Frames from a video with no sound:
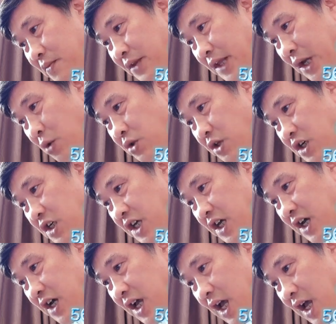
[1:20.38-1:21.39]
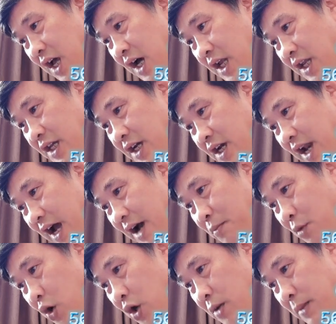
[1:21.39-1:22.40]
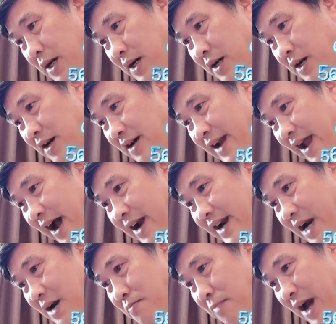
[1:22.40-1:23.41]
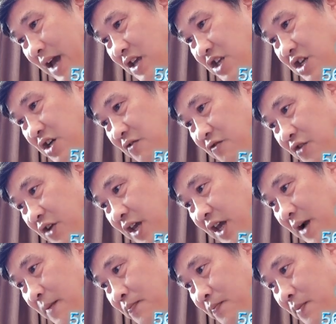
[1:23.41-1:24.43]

Tiểu tử kia hình như là Bùi Nguyên Minh đã đánh bại Dương Phi à?